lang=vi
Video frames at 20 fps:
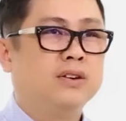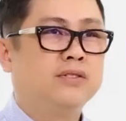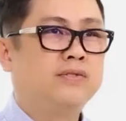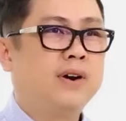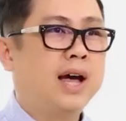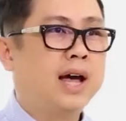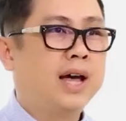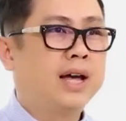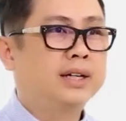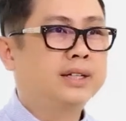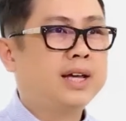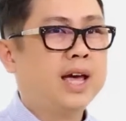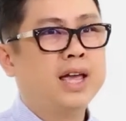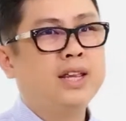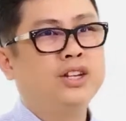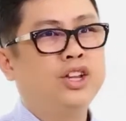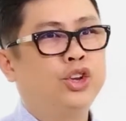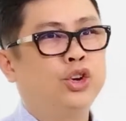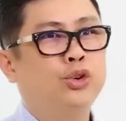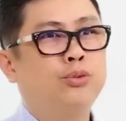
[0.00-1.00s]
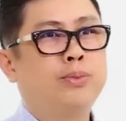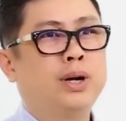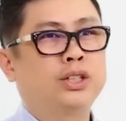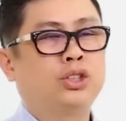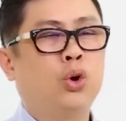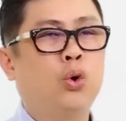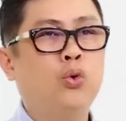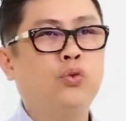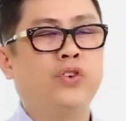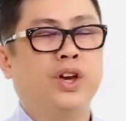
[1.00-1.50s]
và cái điều mà
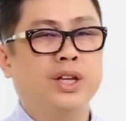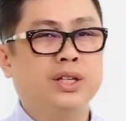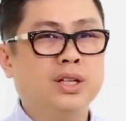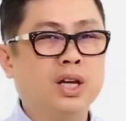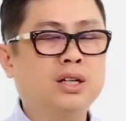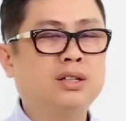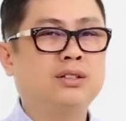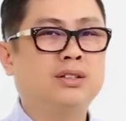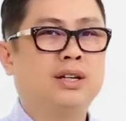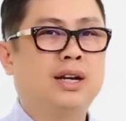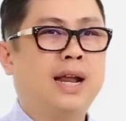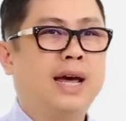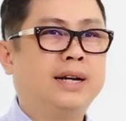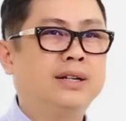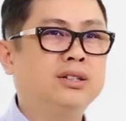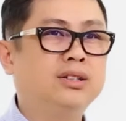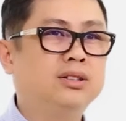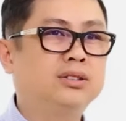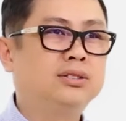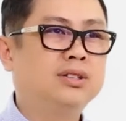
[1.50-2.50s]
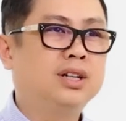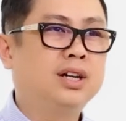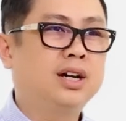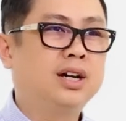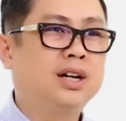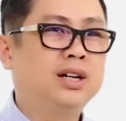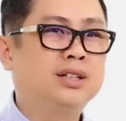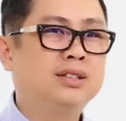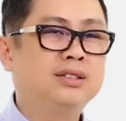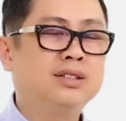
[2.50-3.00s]
thú vị nhất là được à,
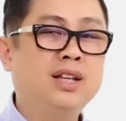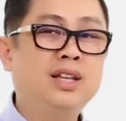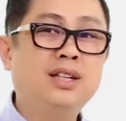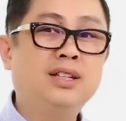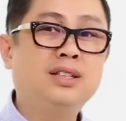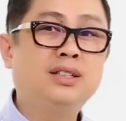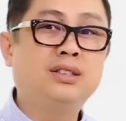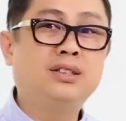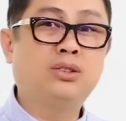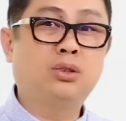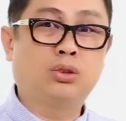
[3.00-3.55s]
đi